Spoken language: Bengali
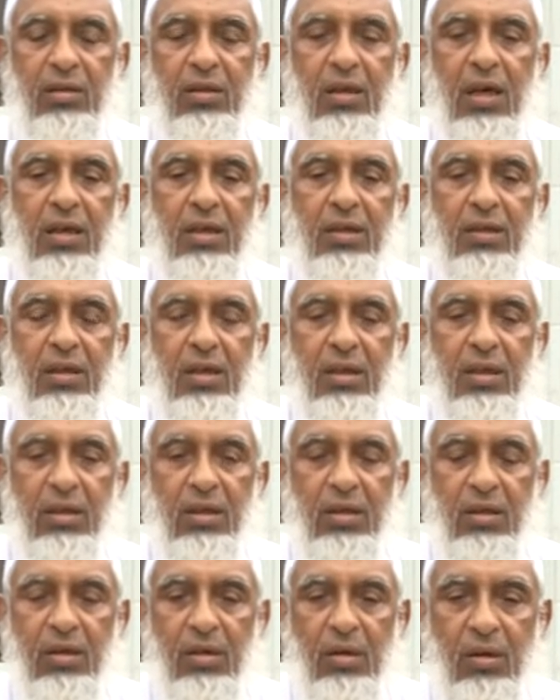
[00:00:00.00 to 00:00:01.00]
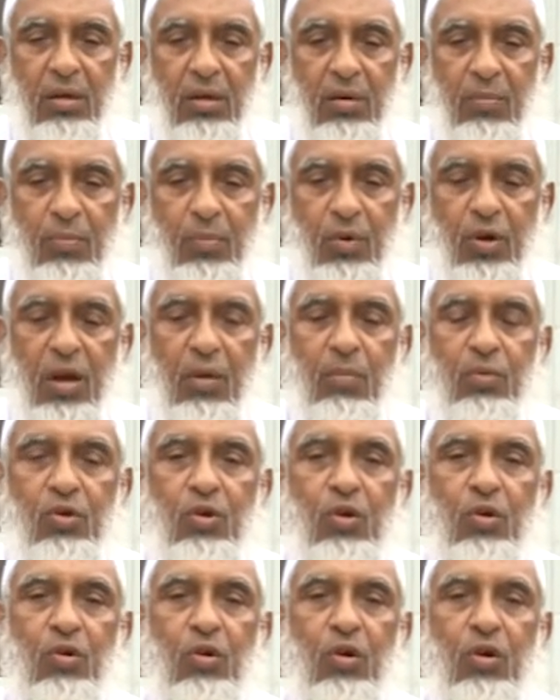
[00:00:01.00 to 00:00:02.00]
তার সেই পরামর্শ
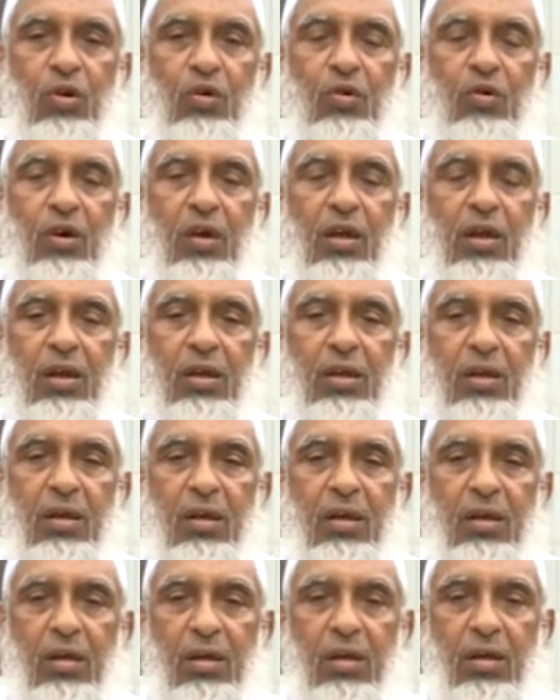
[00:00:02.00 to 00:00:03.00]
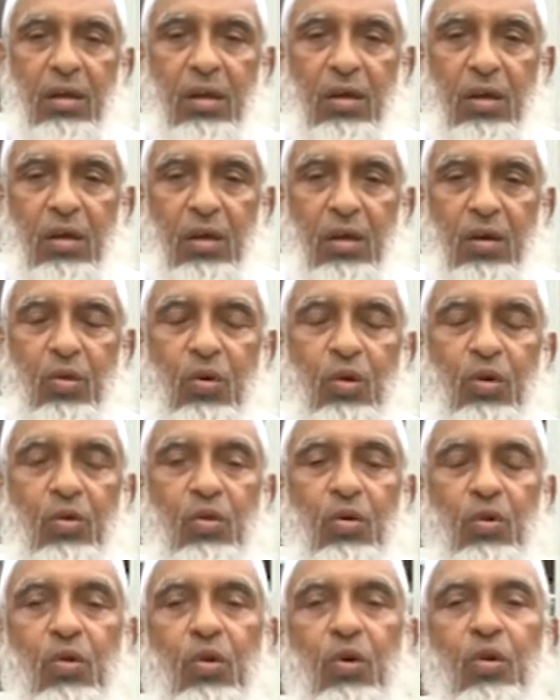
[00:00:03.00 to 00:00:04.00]
গ্রহণ করলেন গর্ত
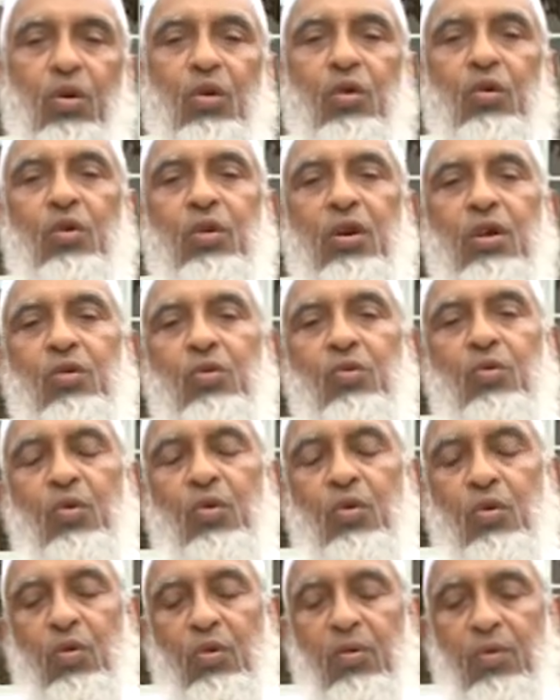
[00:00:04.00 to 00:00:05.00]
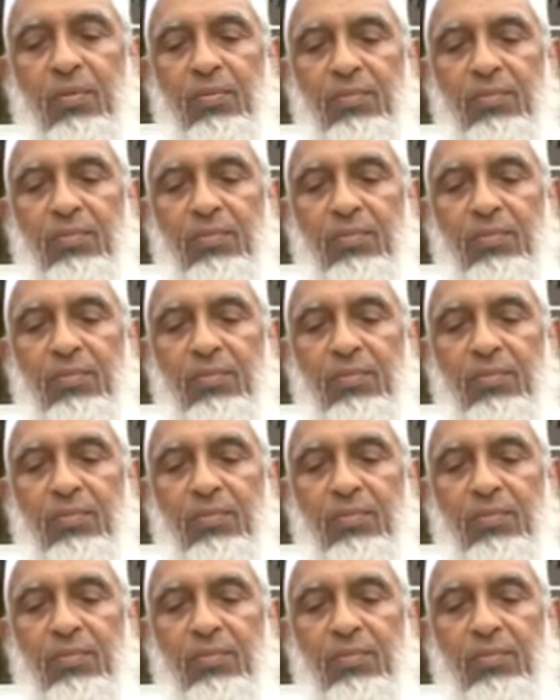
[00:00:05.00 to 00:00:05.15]
খনন করা শুরু হলো